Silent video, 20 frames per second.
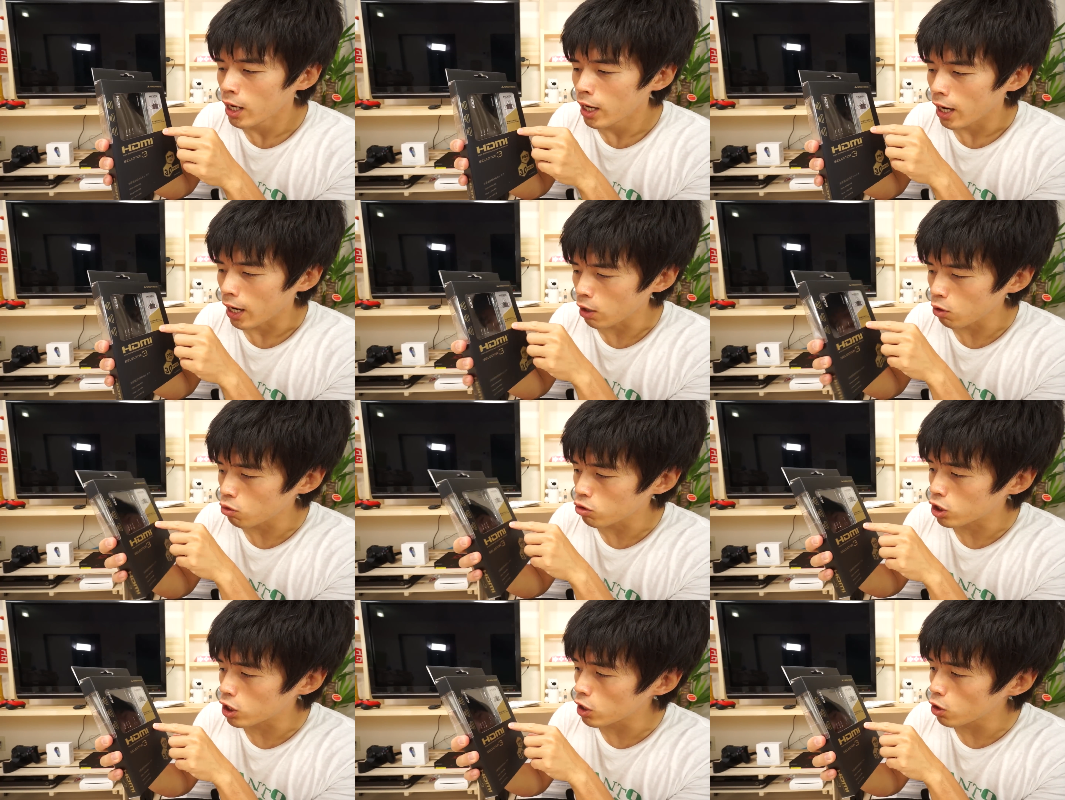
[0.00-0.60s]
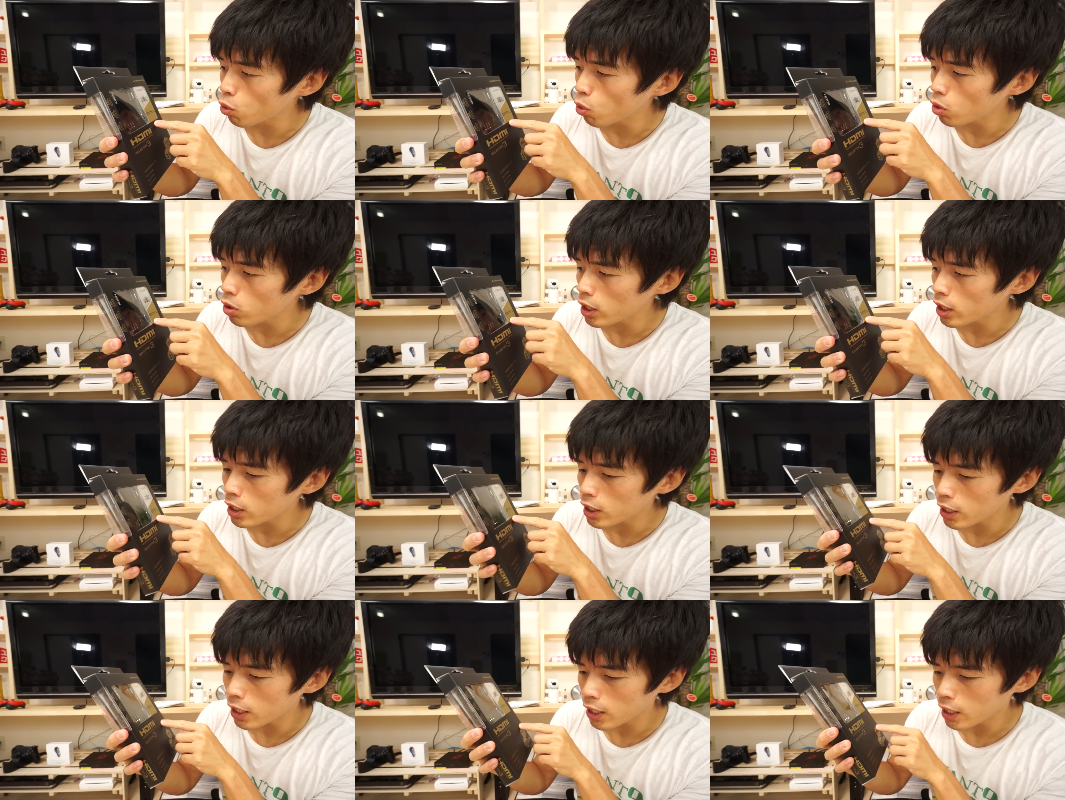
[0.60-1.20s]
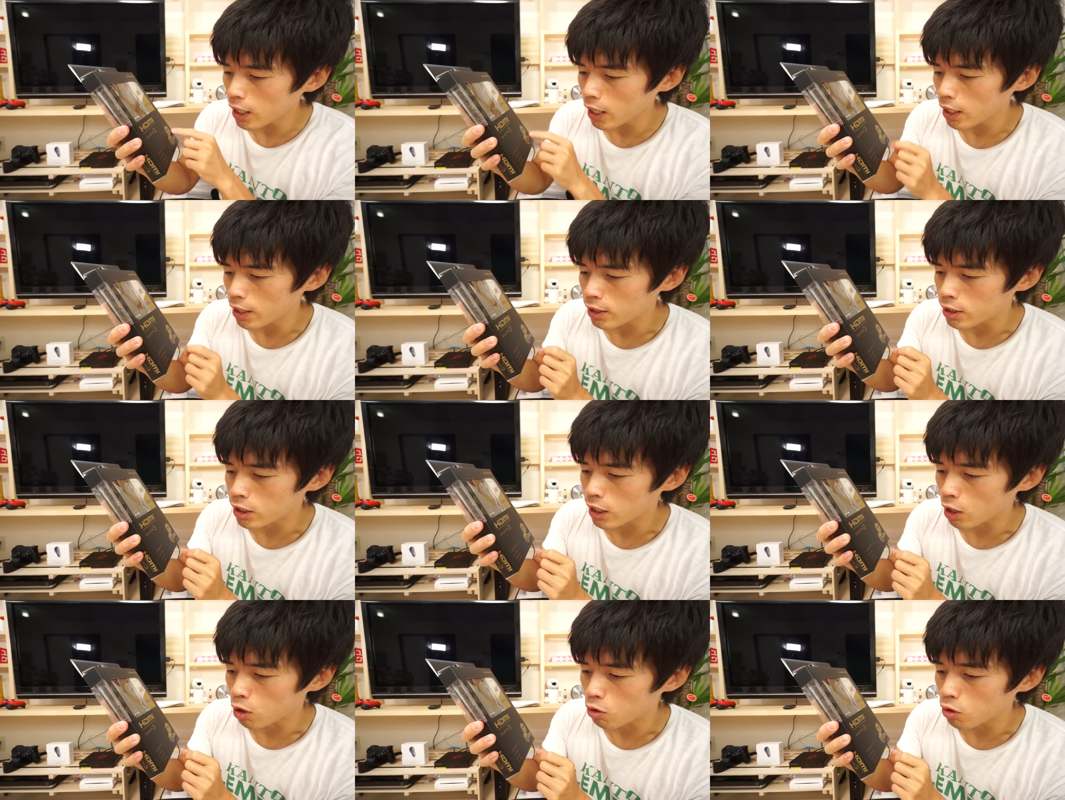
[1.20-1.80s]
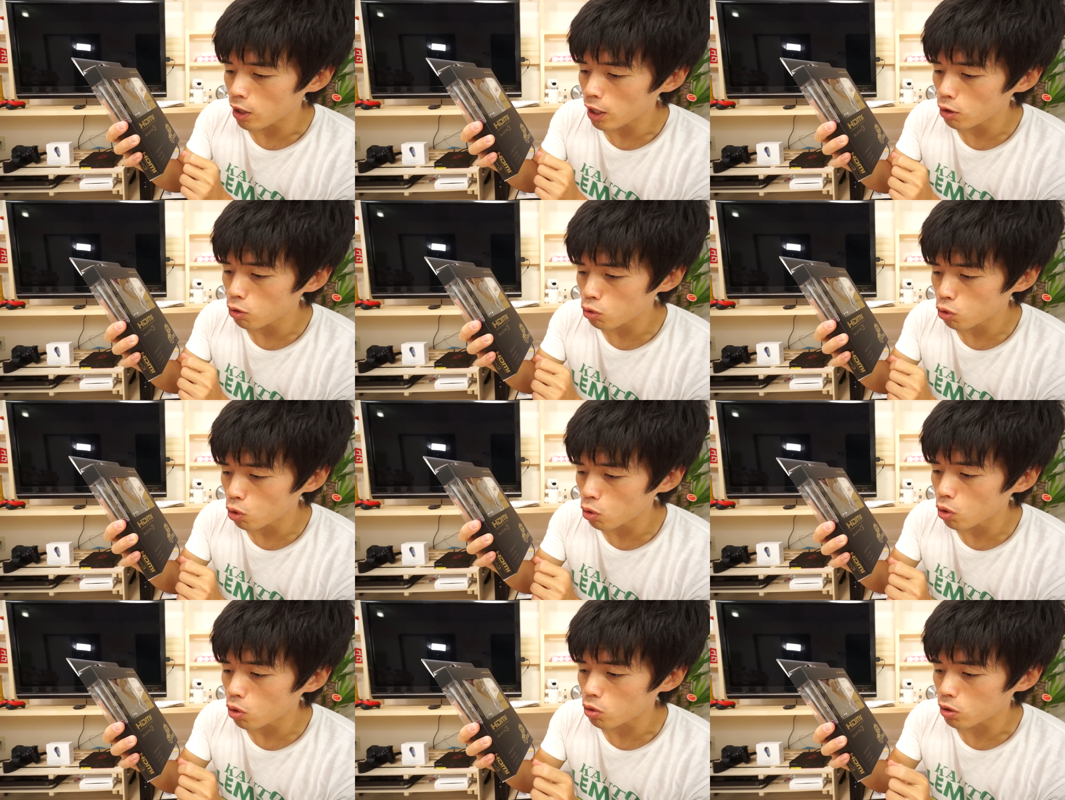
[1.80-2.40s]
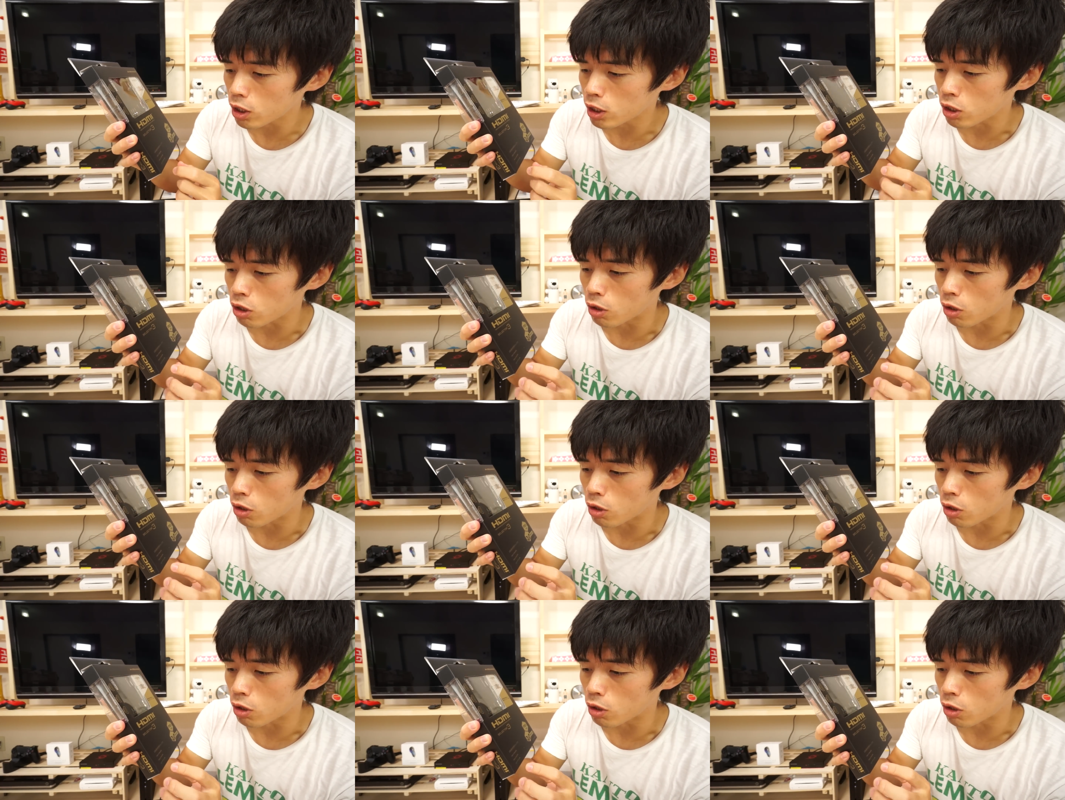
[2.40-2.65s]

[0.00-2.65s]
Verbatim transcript: あの、自動で切り替えしてくれるとのことで